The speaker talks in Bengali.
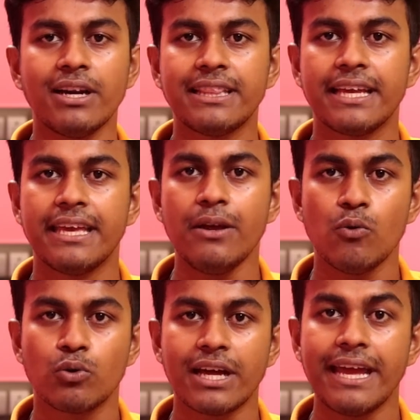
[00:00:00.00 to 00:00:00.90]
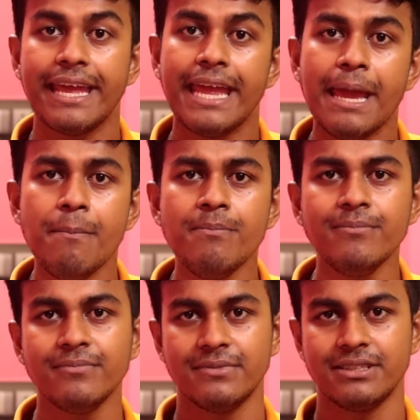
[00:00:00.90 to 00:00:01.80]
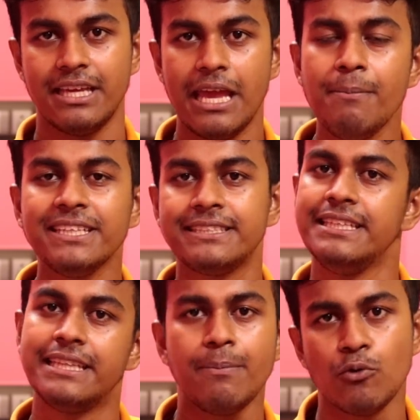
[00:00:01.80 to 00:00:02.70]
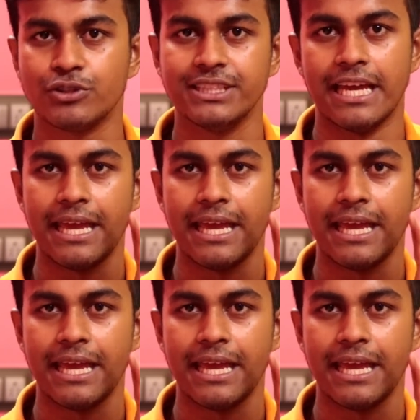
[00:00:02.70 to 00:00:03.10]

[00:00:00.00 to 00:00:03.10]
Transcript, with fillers: টাওয়ার থেকে ওটা এম এমএসসিতে পৌঁছে